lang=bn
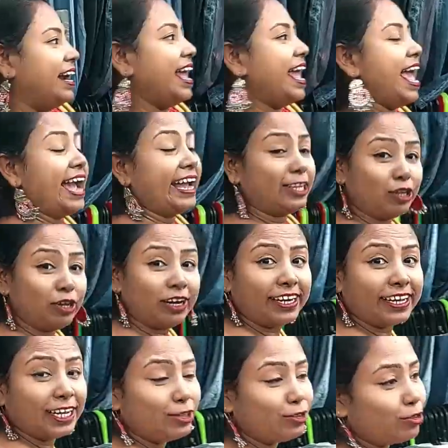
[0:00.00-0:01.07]
আর
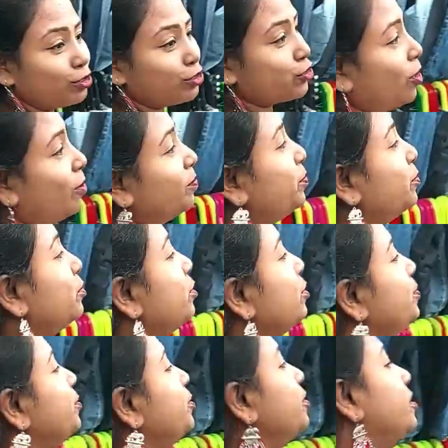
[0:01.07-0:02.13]
একতলাটা কিন্তু সম্পূর্ণ
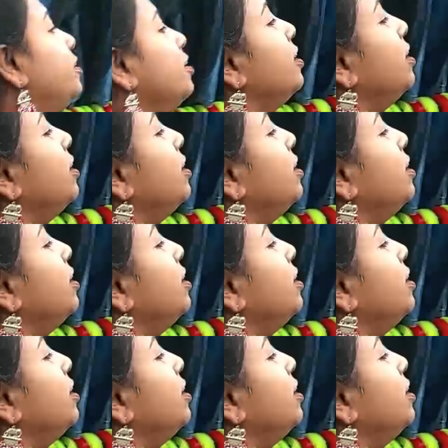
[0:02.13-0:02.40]
পুরো